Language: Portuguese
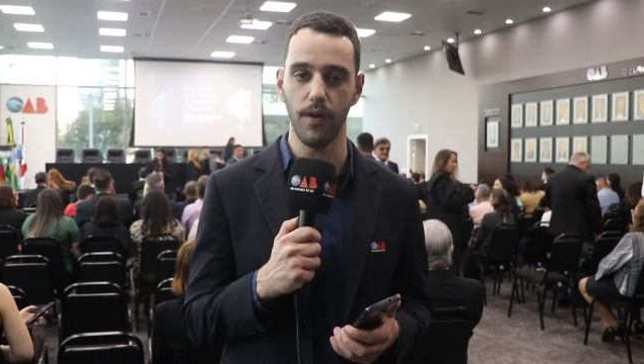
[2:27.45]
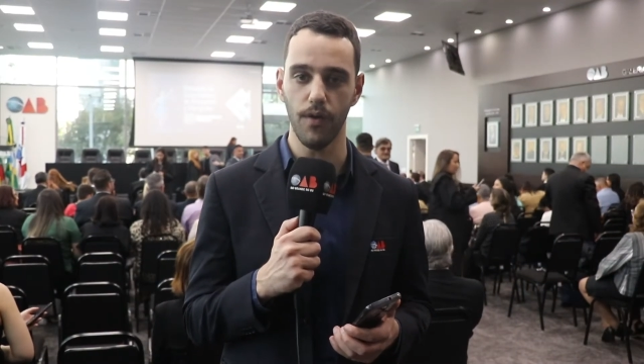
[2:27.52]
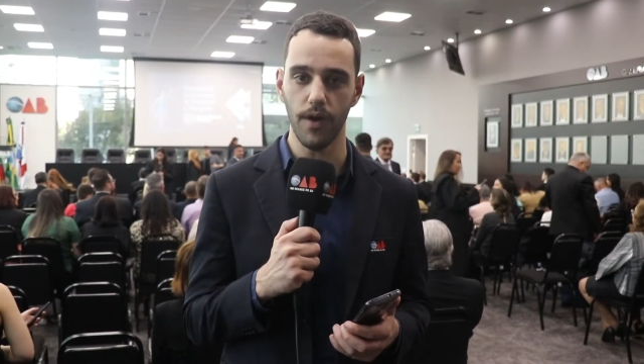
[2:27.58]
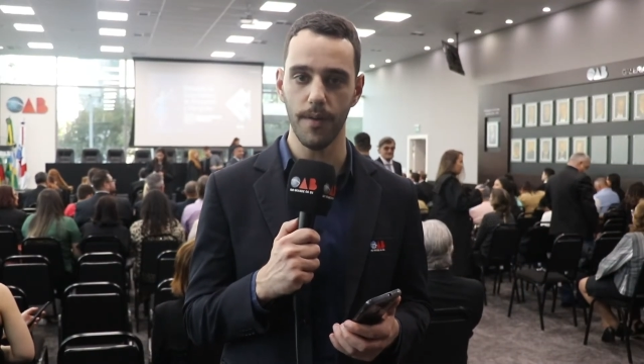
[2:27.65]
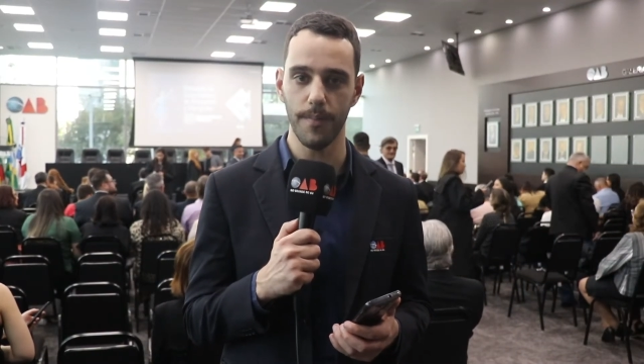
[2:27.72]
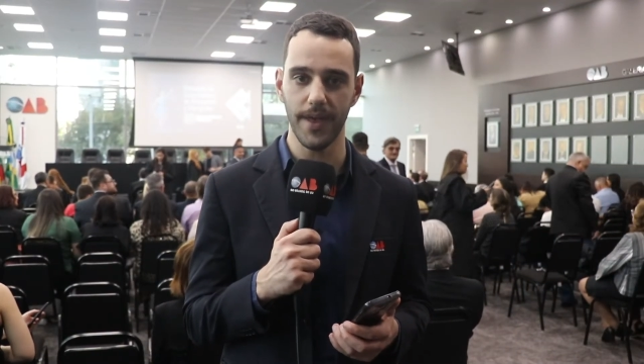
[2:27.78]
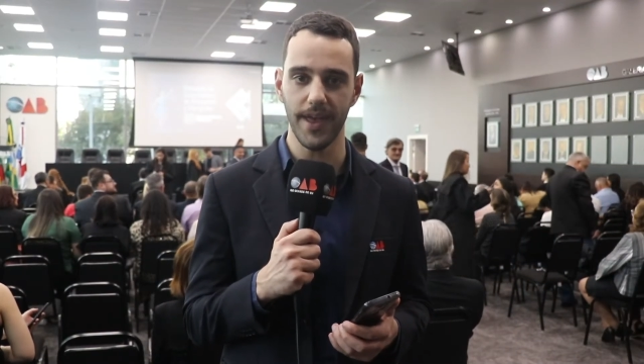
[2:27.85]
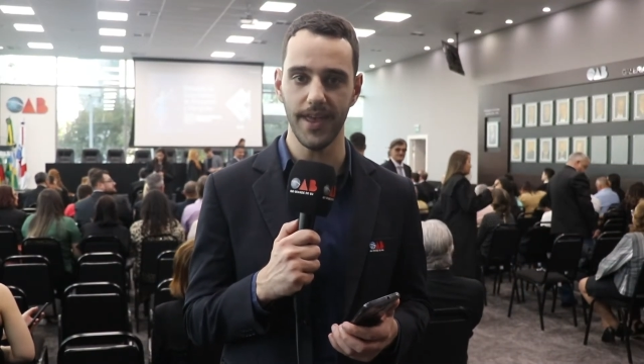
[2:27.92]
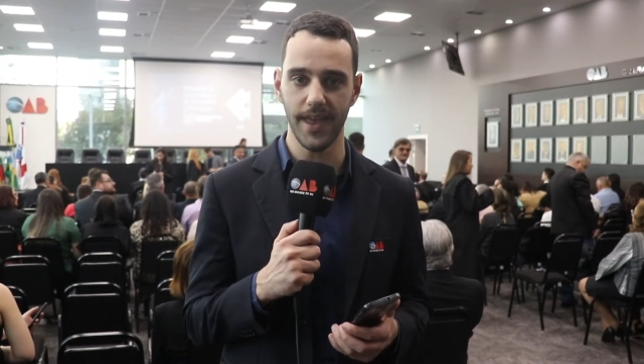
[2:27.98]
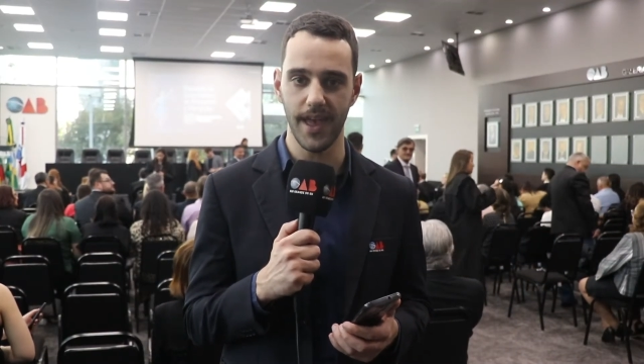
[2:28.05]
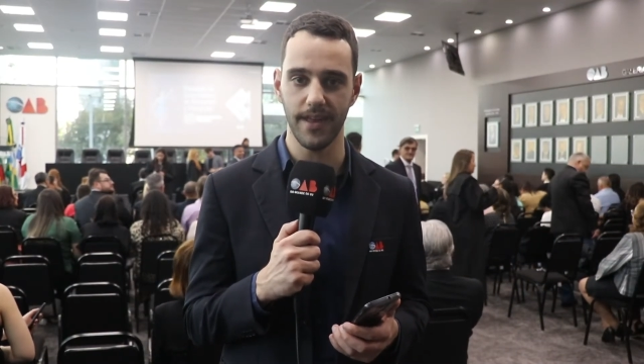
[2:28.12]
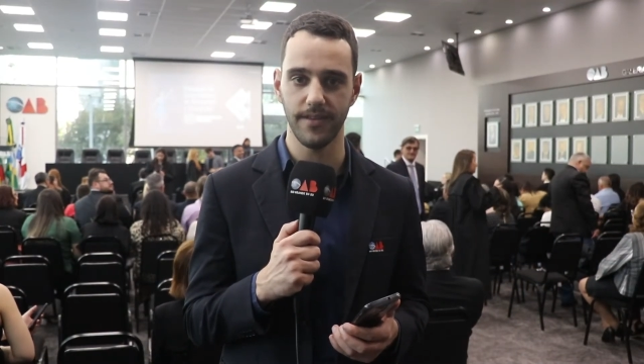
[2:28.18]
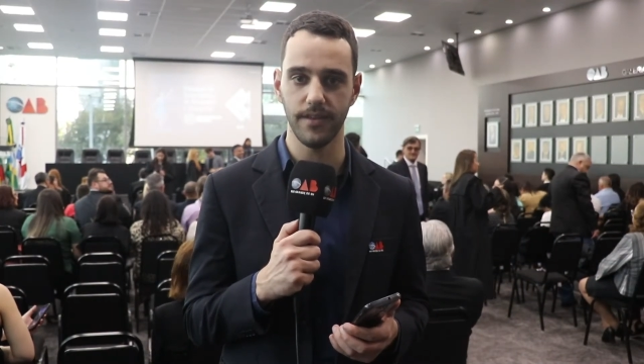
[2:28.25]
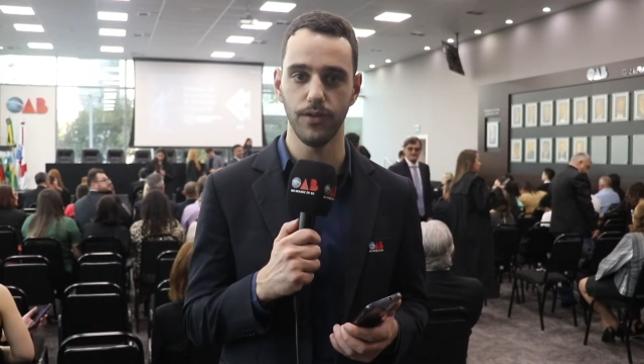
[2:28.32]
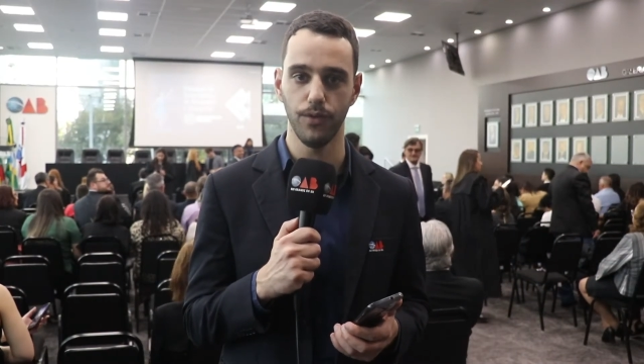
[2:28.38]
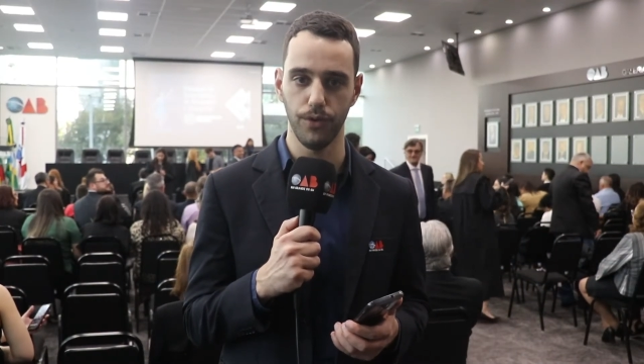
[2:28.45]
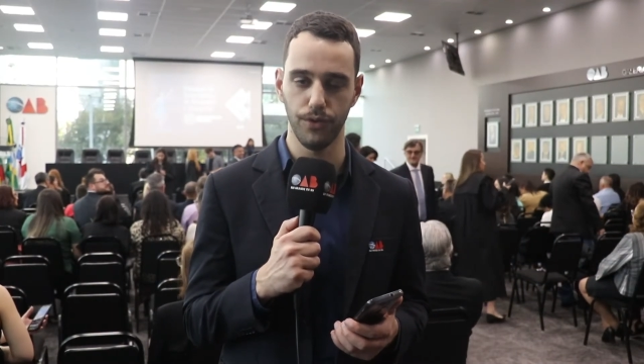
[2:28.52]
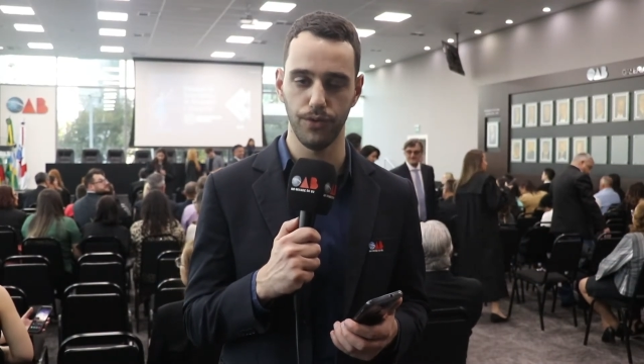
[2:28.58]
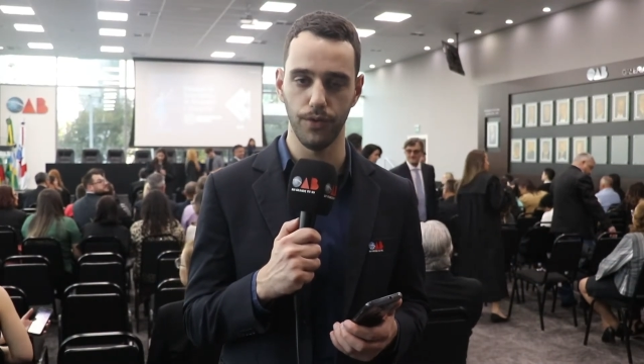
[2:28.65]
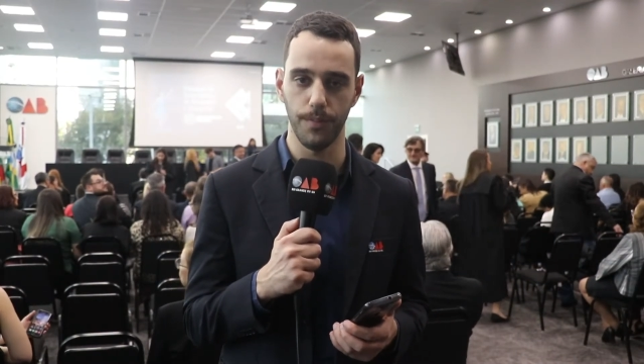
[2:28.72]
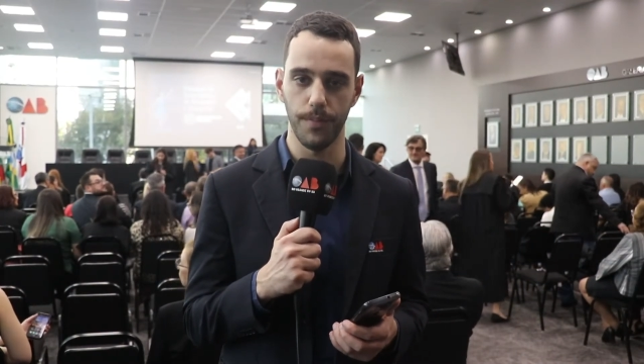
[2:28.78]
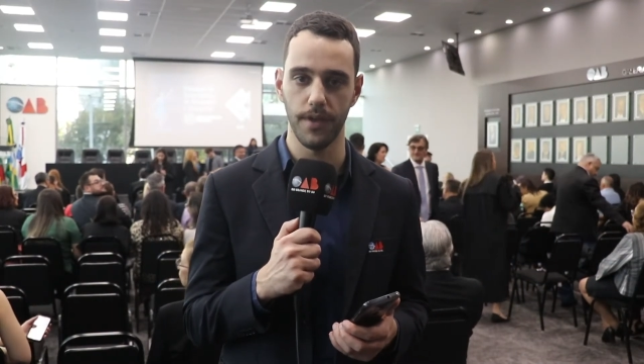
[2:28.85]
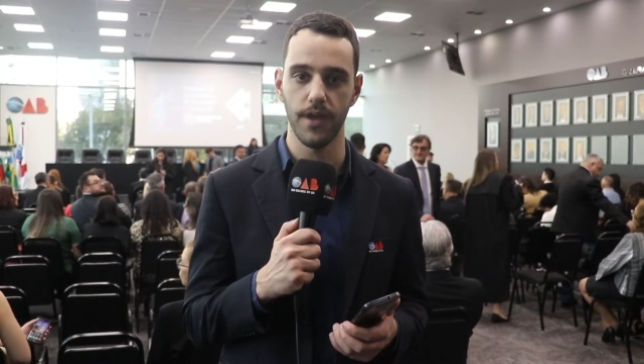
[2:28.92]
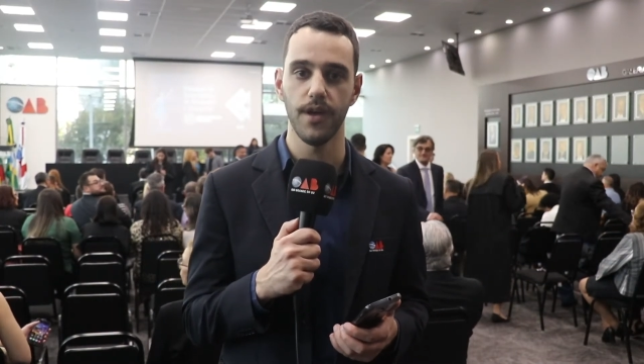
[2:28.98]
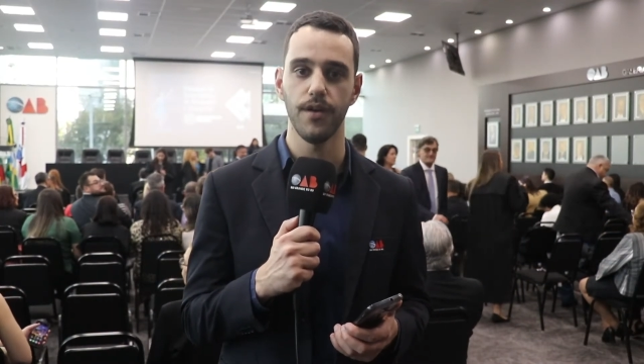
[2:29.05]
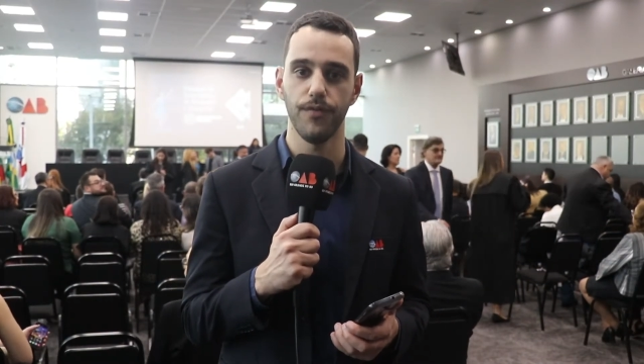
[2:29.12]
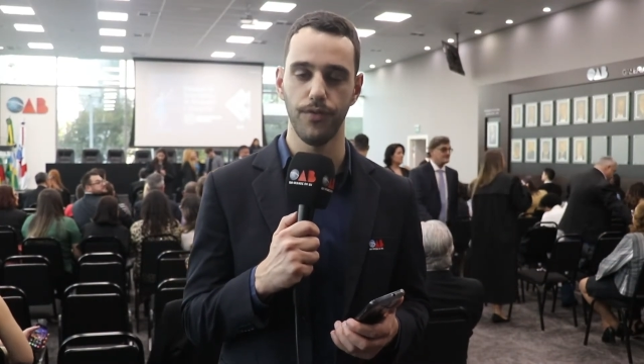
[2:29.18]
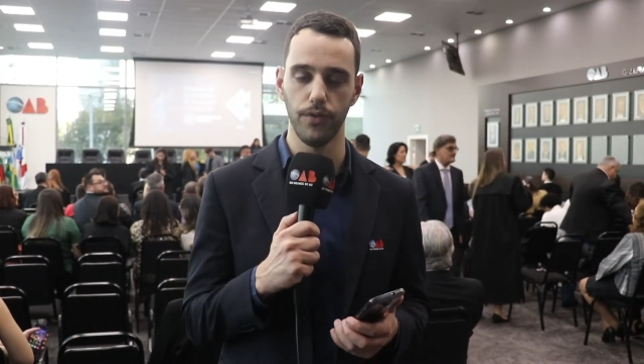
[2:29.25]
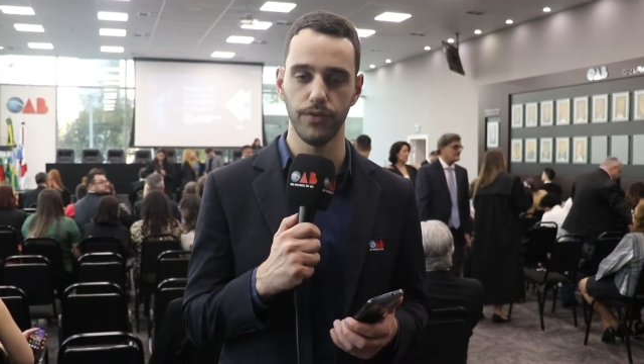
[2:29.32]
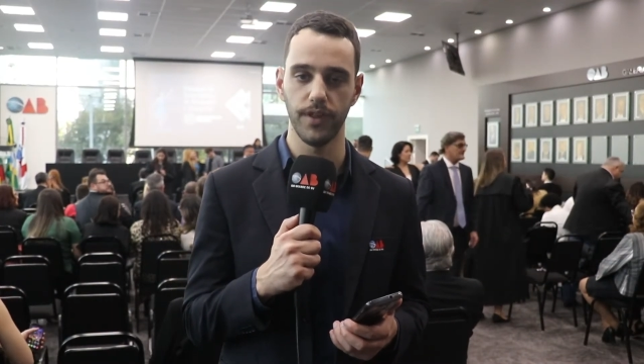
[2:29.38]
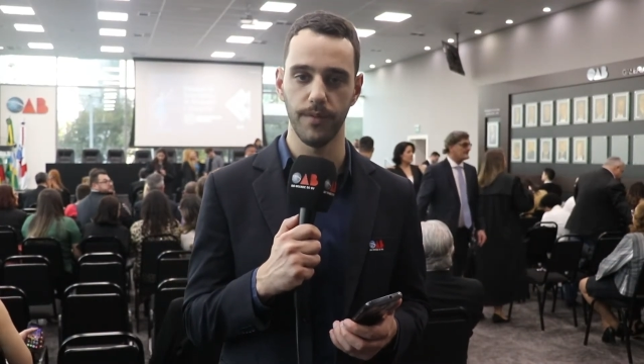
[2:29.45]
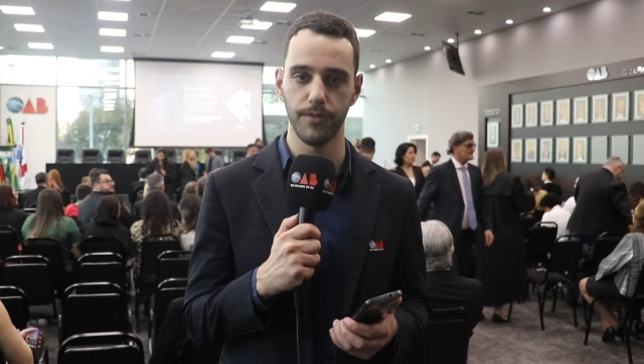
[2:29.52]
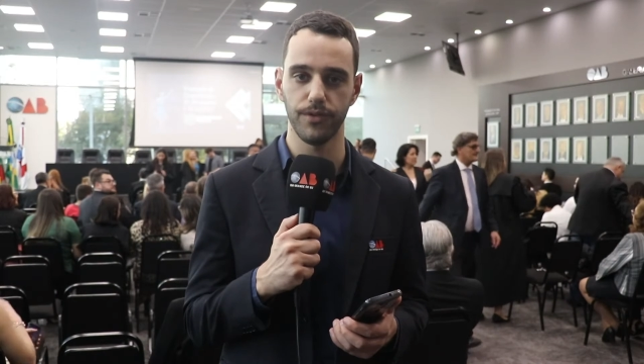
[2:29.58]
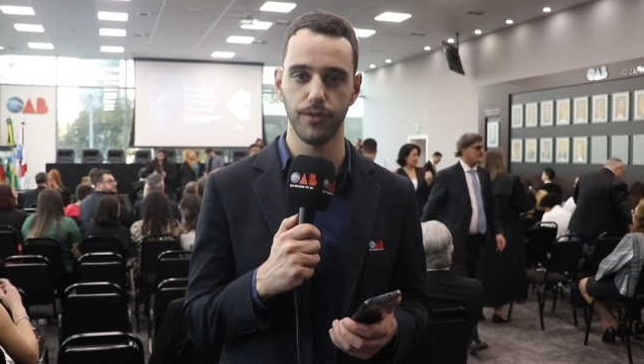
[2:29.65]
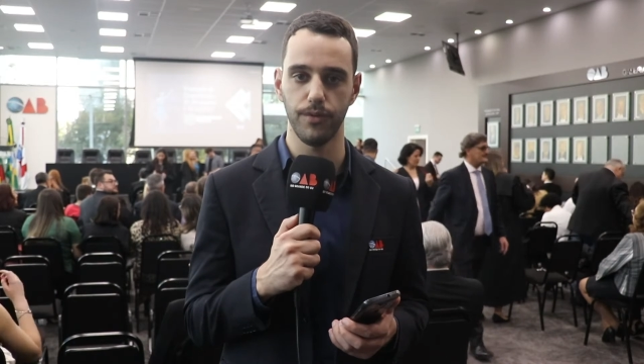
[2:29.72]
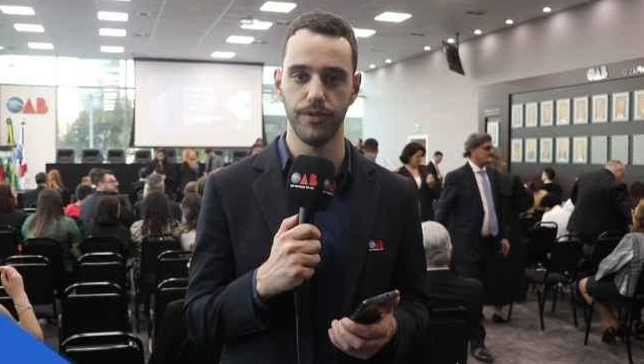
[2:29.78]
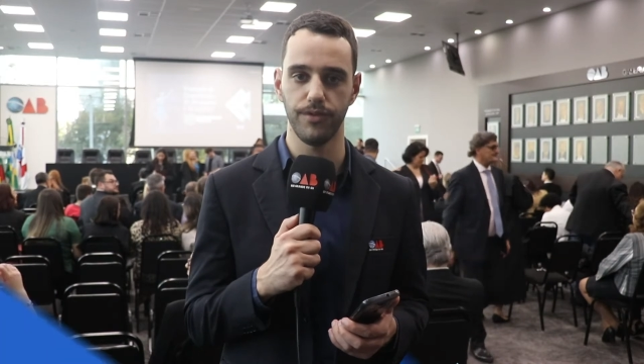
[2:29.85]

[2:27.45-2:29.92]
OABRS no YouTube. Voltamos com o